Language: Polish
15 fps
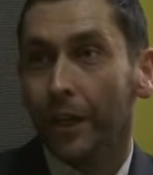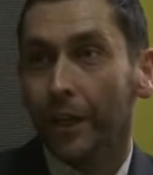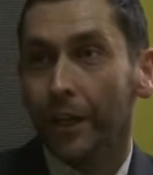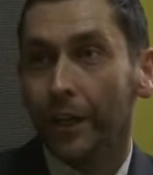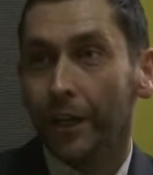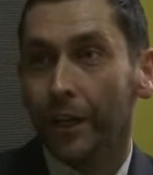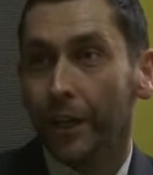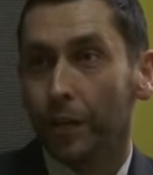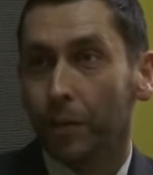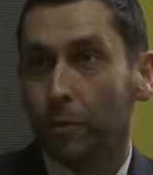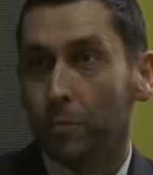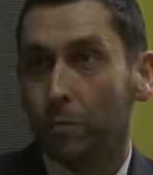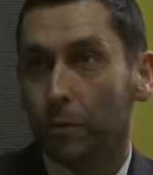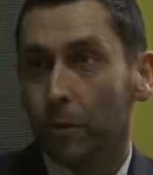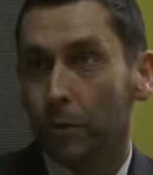E,
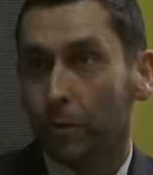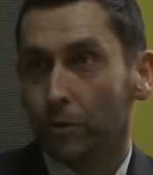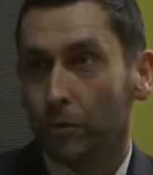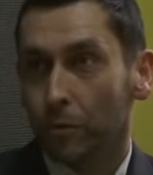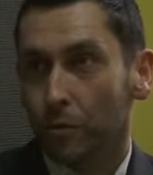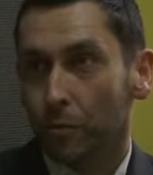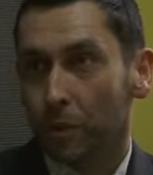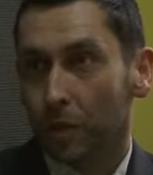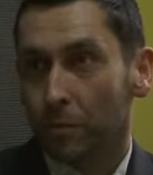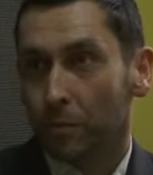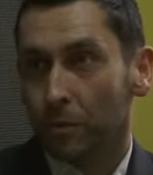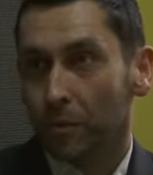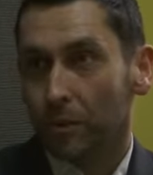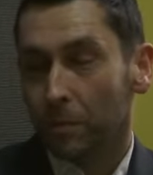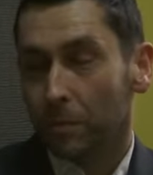po czym
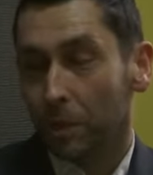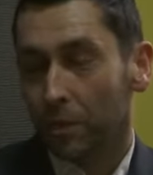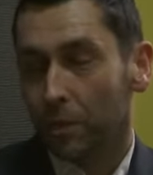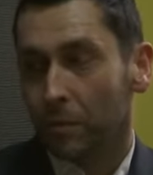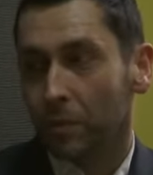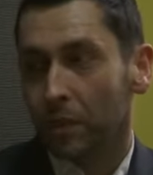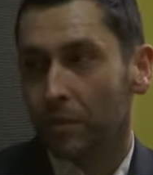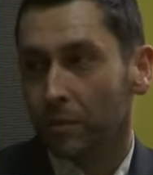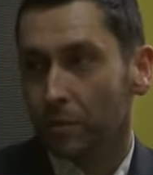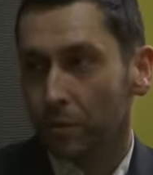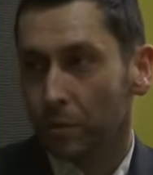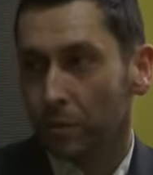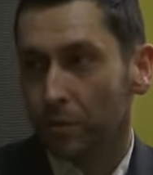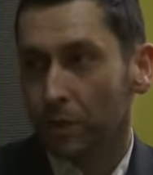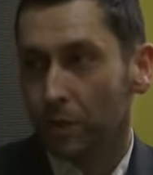jakby za pierwszym razem
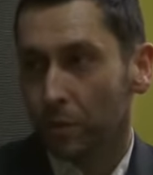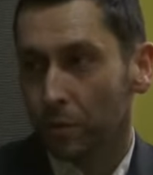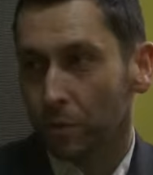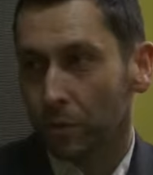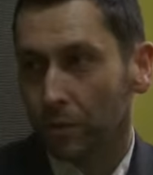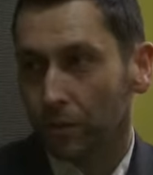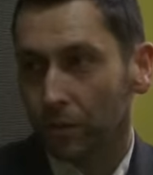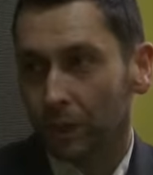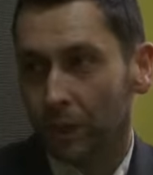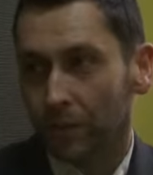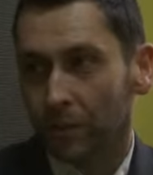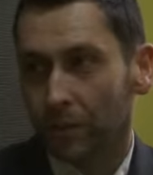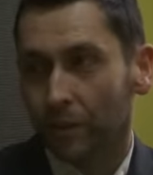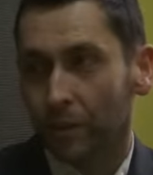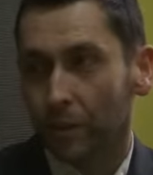spróbowaliśmy tą
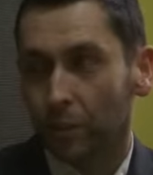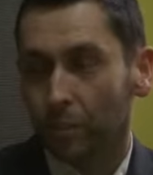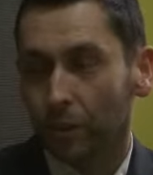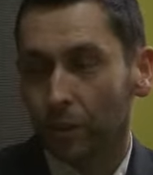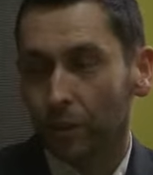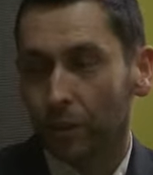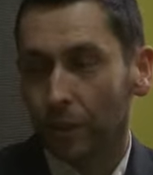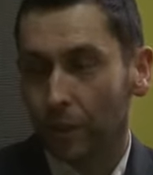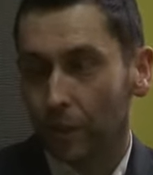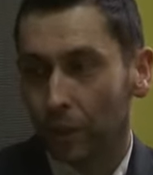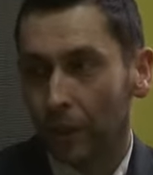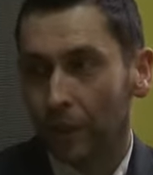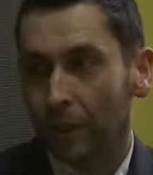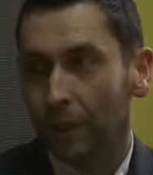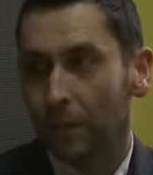trasę pokonać
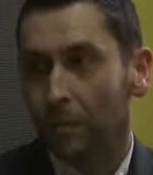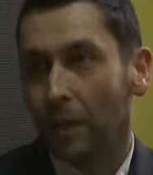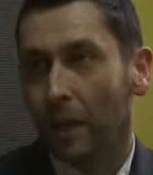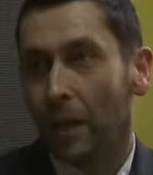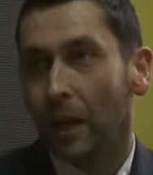latem,